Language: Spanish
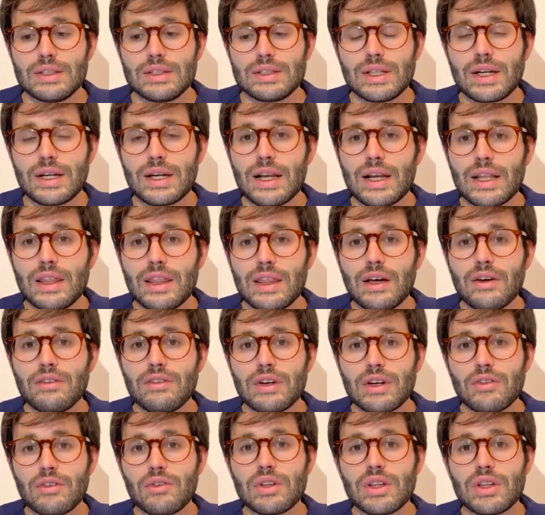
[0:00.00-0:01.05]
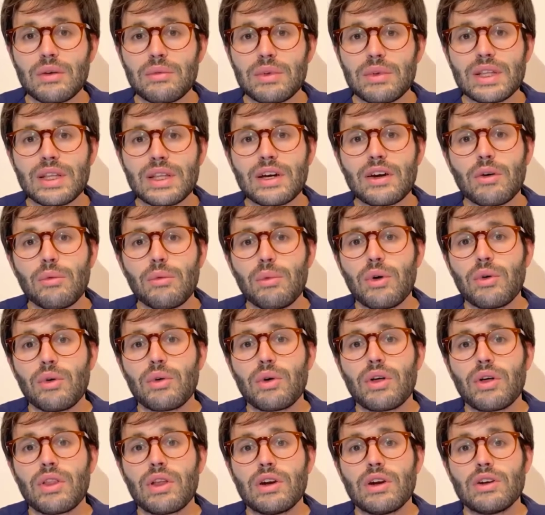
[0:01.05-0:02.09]
Se realiza frecuentemente como
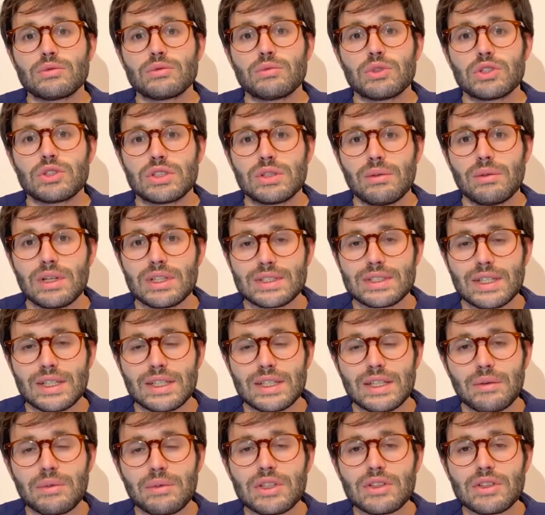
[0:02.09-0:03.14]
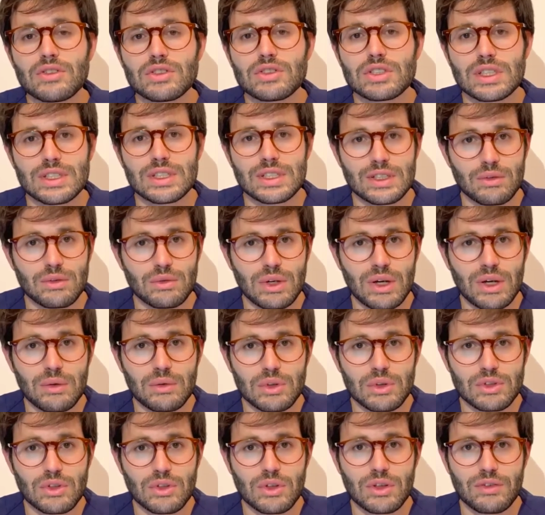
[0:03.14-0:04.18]
uno de los posibles tratamientos ante un
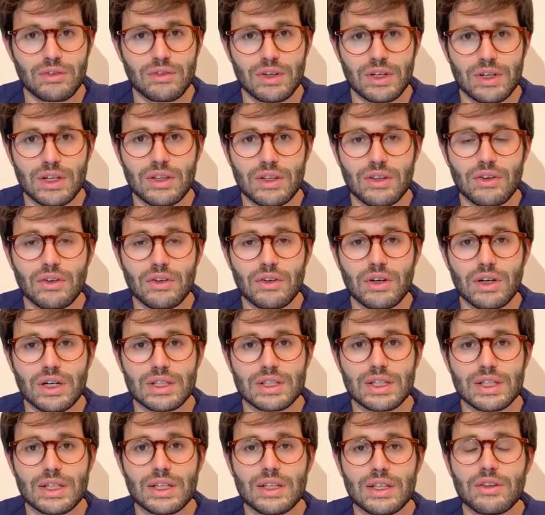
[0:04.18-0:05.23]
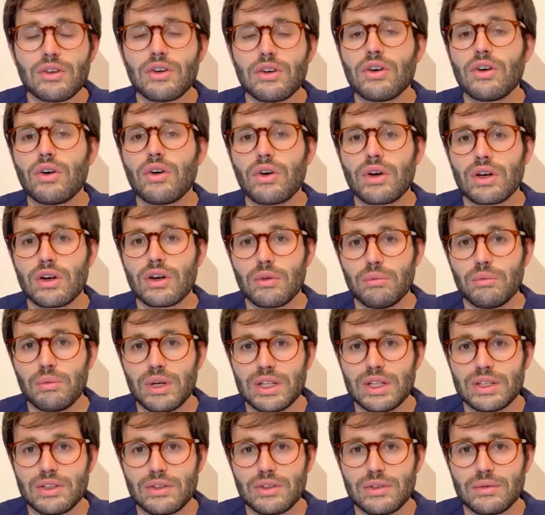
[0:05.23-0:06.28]
aborto diferido, retenido o
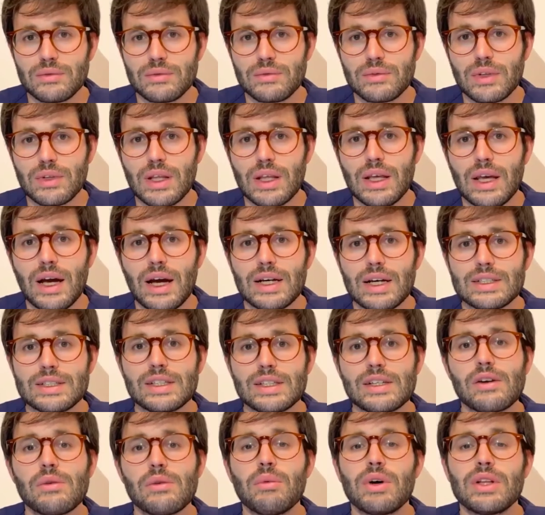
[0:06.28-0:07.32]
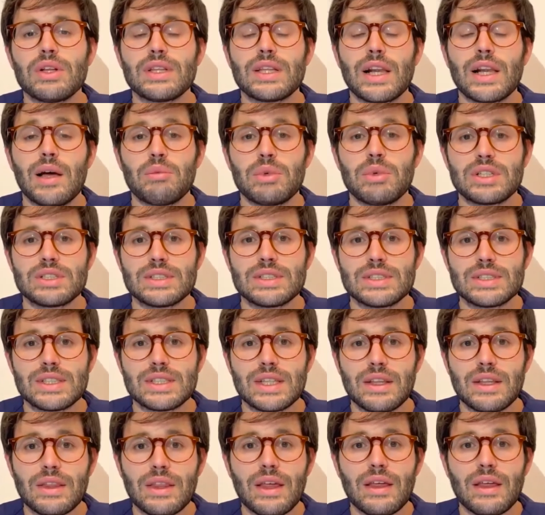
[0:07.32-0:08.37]
incompleto, así como ante la
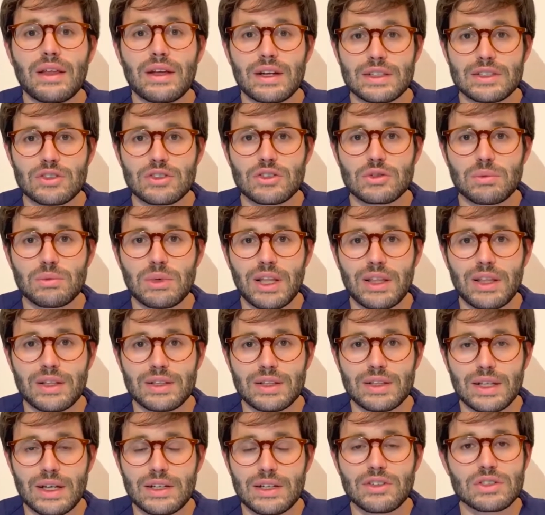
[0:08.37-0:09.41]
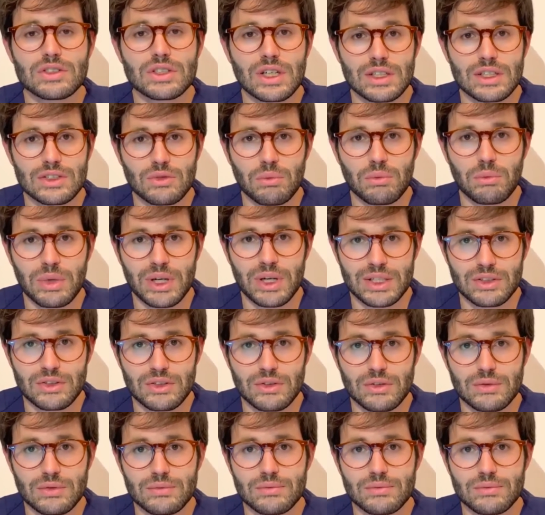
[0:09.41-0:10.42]
persistencia de restos placentarios tras un parto.